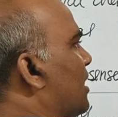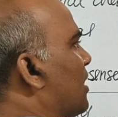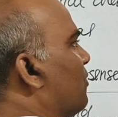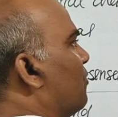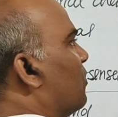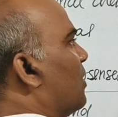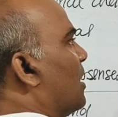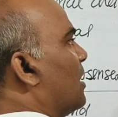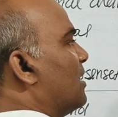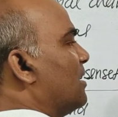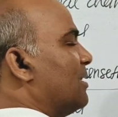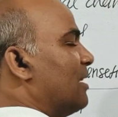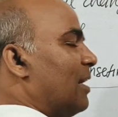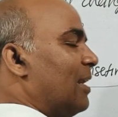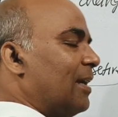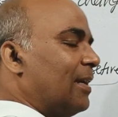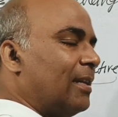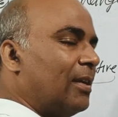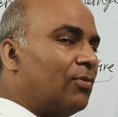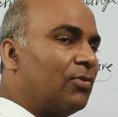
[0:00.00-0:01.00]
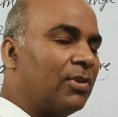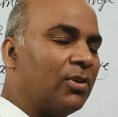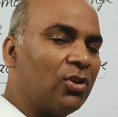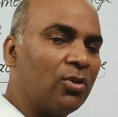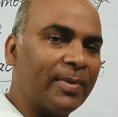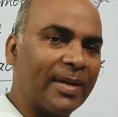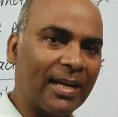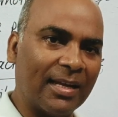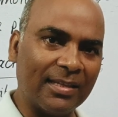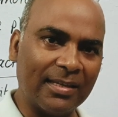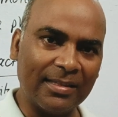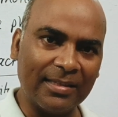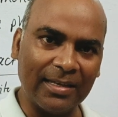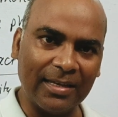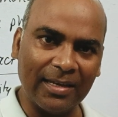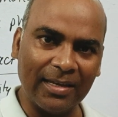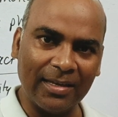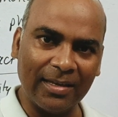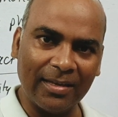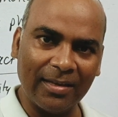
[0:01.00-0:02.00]
उसकी फंक्शनल एक्टिविटी को बढ़ा
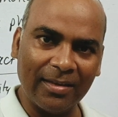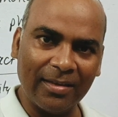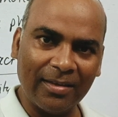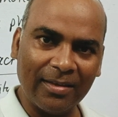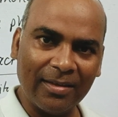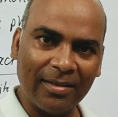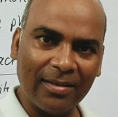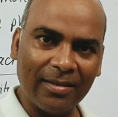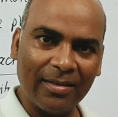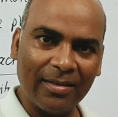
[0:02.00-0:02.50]
देते हैं